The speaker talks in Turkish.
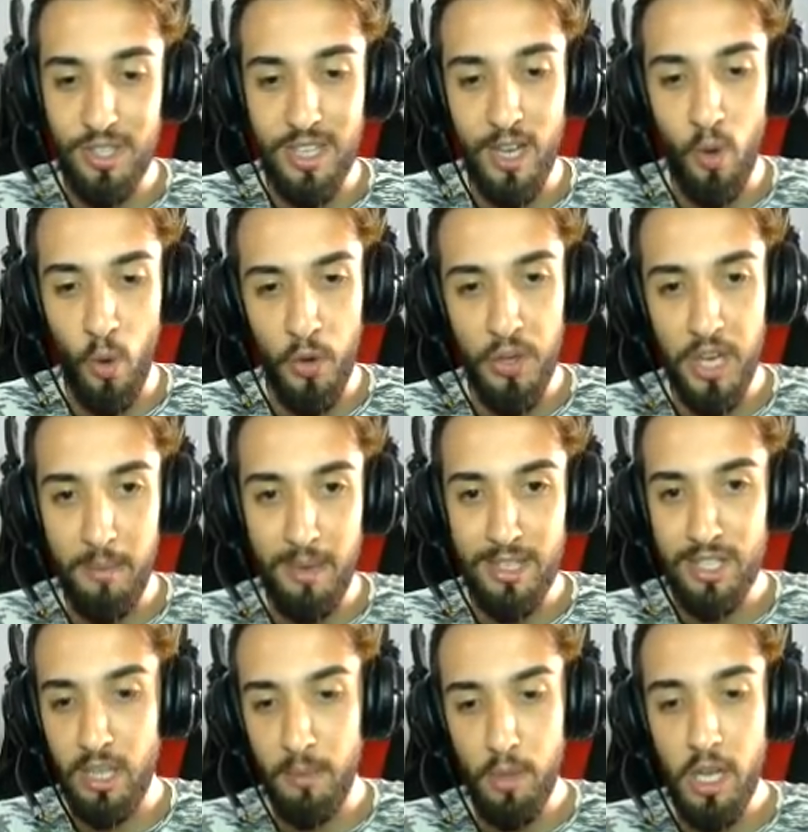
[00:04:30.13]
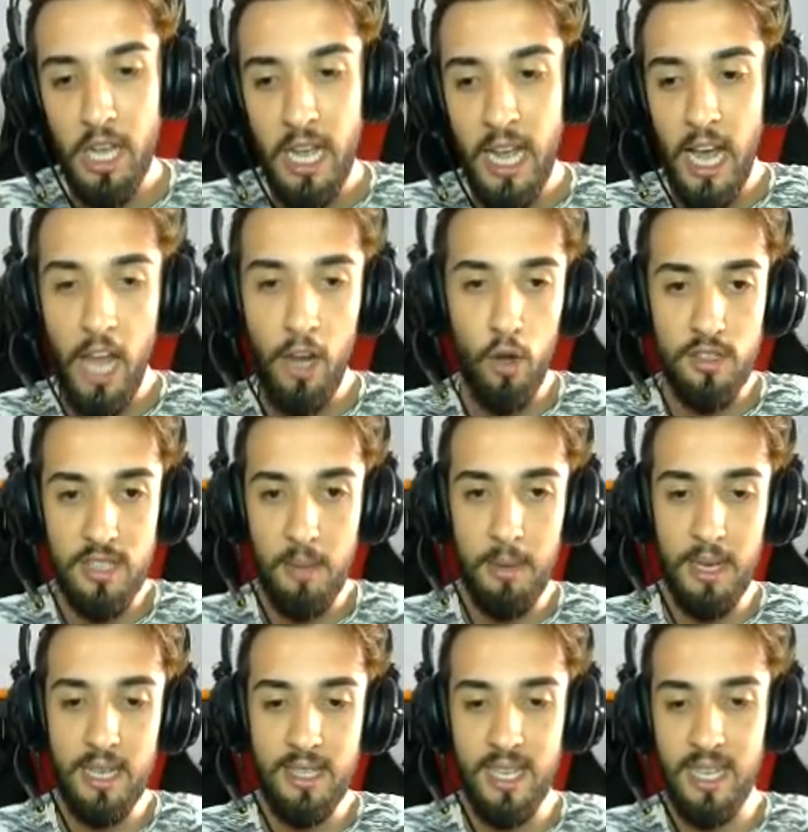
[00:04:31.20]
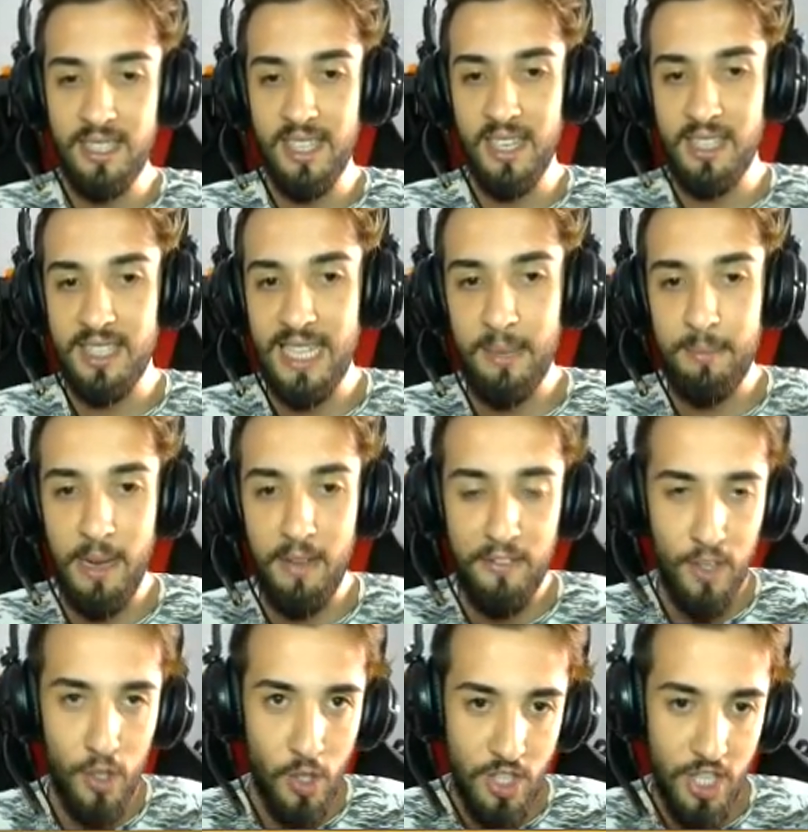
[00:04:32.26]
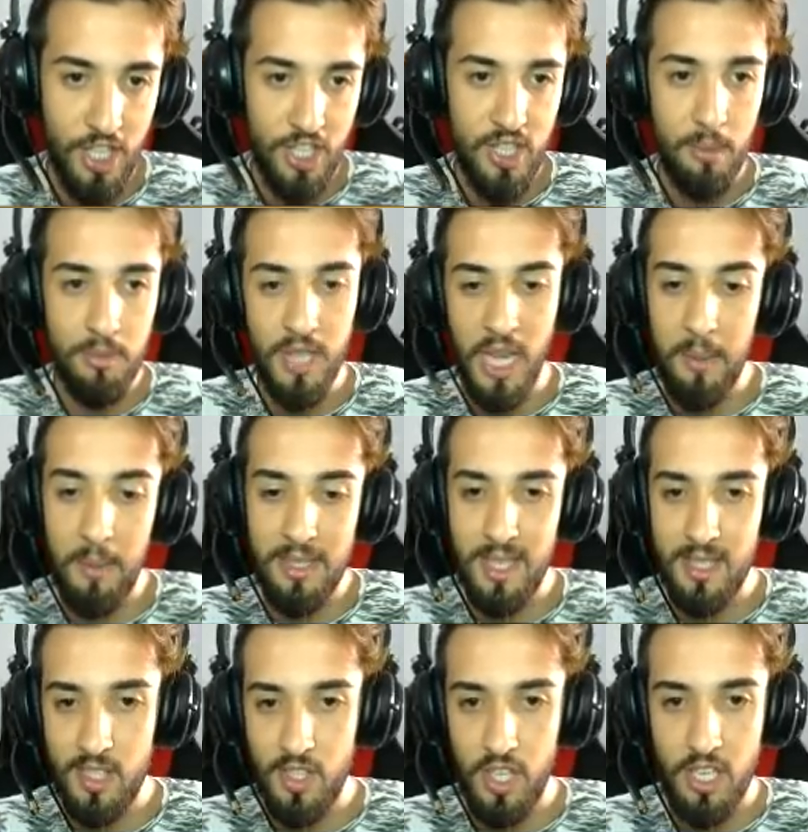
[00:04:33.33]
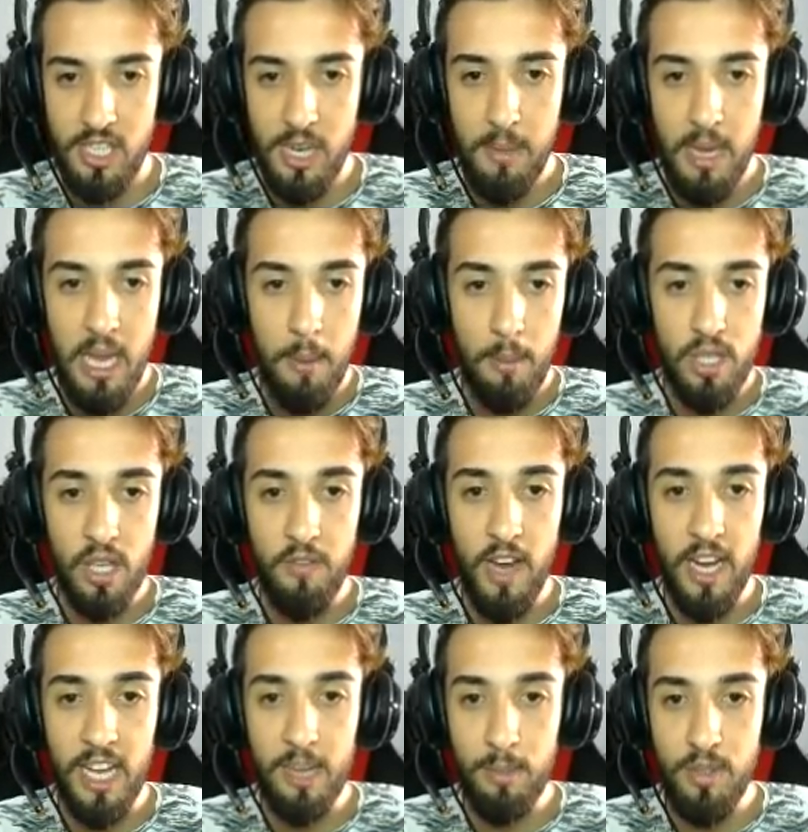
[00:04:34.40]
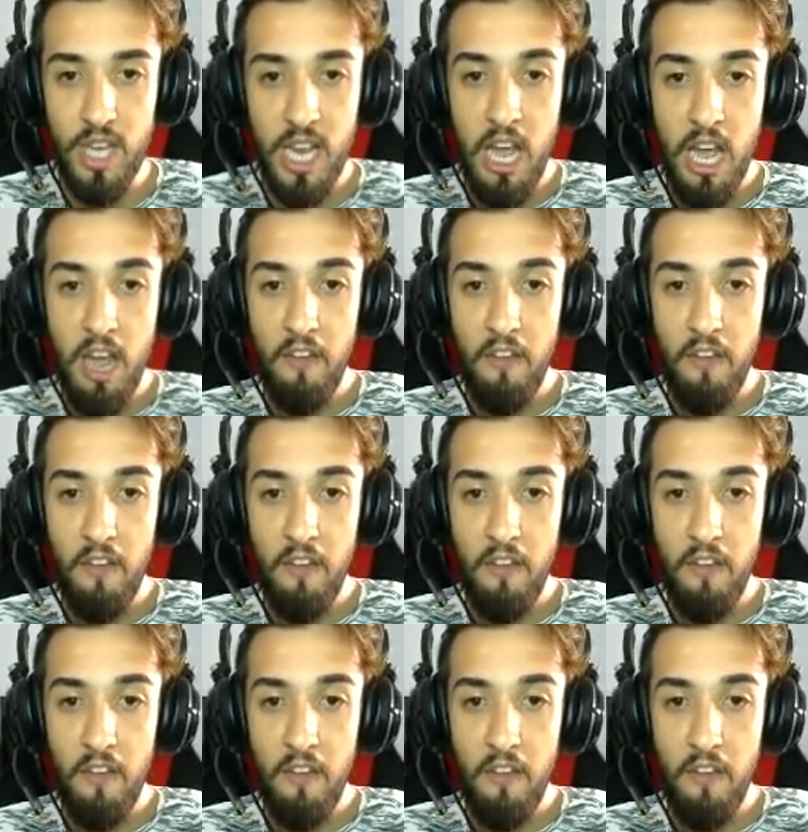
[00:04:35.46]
Yani oyunun amacı da bu. Hani o yüzden bana salsanız da ben videoyu çekeceğim. Salmasanız da çekeceğim. Bir şey fark etmeyecek.